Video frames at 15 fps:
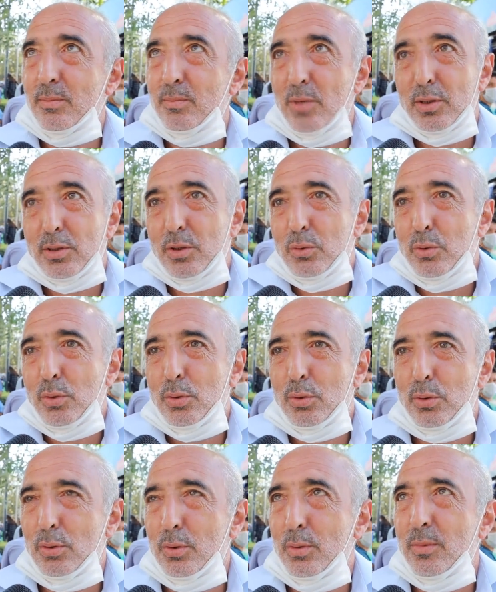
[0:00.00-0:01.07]
Başka türlü
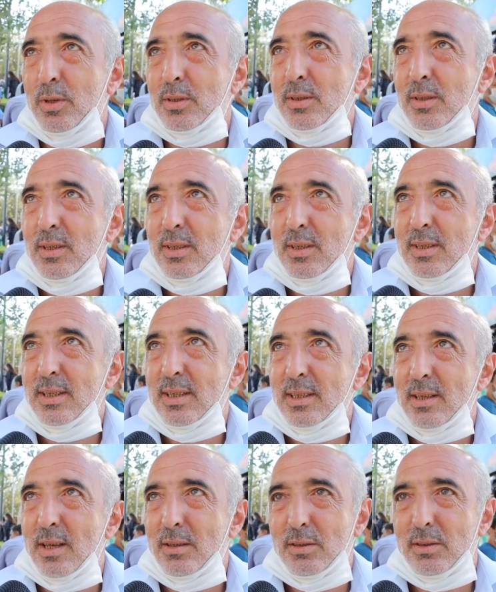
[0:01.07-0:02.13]
durdurulmaz.
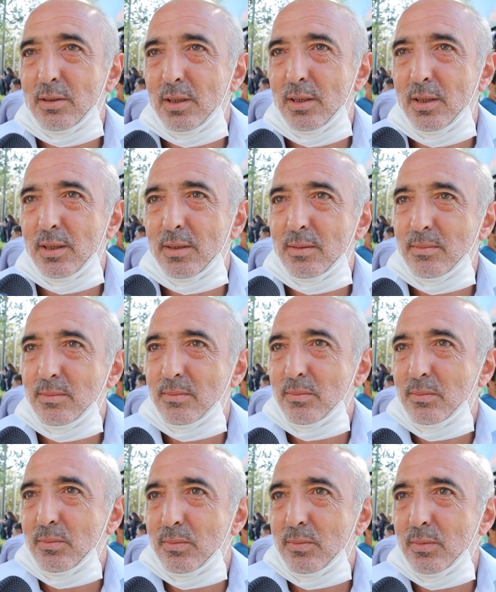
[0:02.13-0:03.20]
Yani insanlar
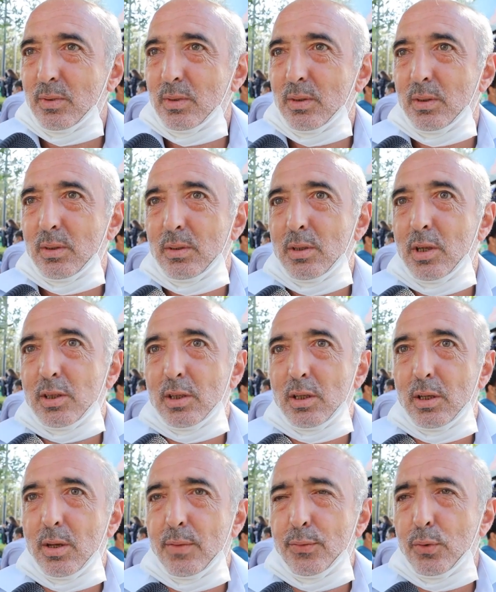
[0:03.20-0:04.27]
e,
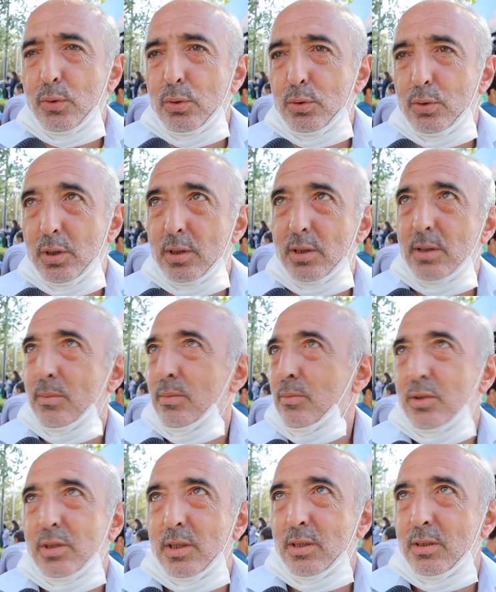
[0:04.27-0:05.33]
yasalar hafif olduğu sürece
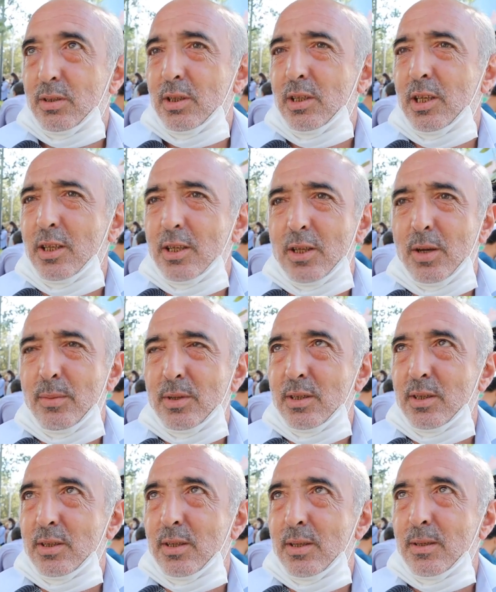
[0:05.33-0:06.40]
bu şey şiddete devam
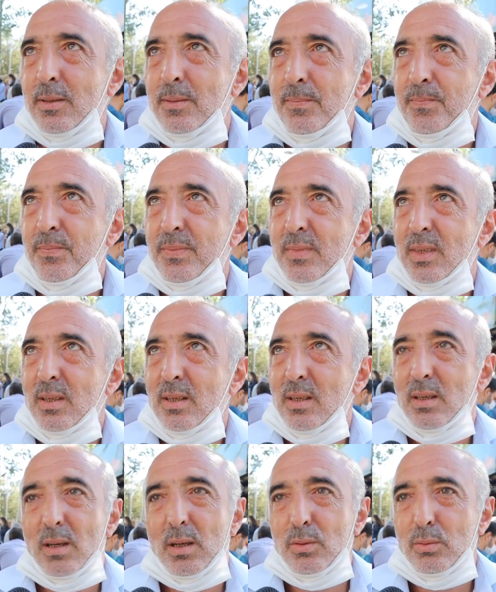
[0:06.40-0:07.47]
edecek yani.
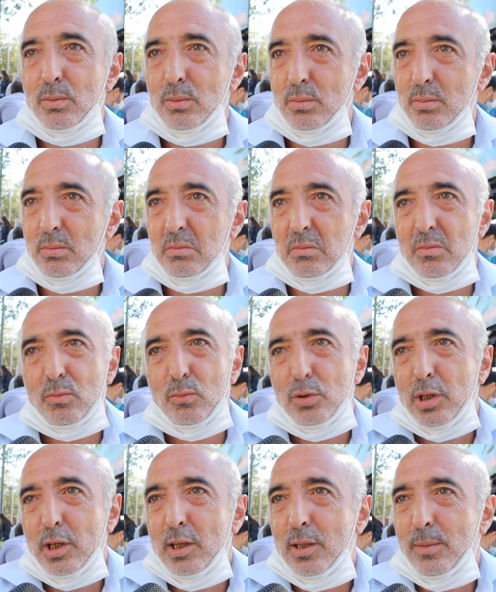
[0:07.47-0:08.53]
Yani bu
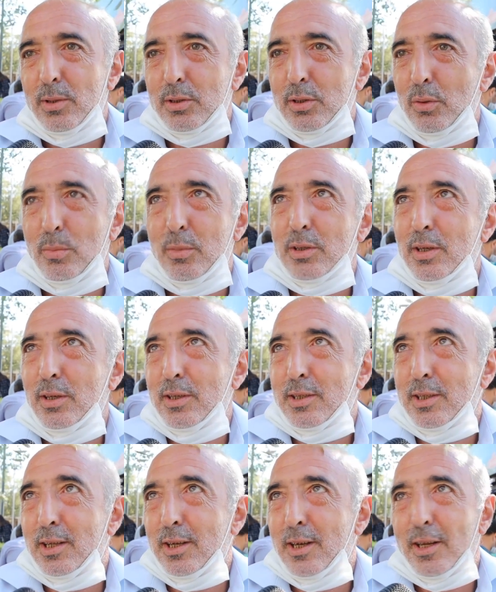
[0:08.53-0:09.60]
şekilde başka olmaz yani
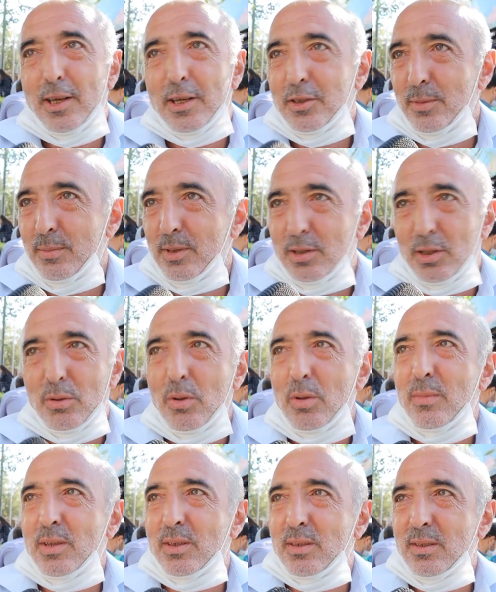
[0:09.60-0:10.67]
yasalar ağırlaştırmasa
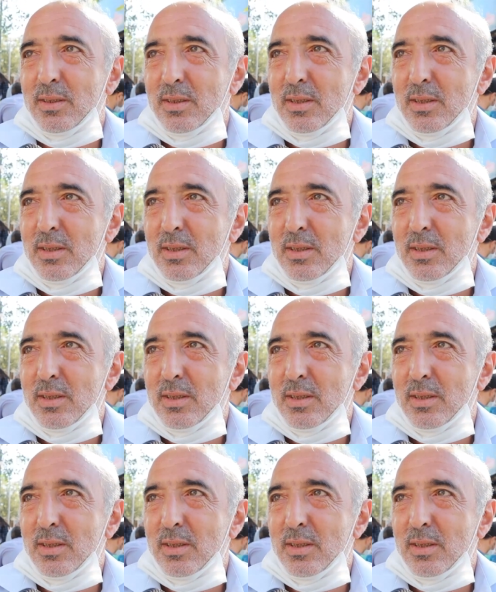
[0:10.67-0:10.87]
olmaz.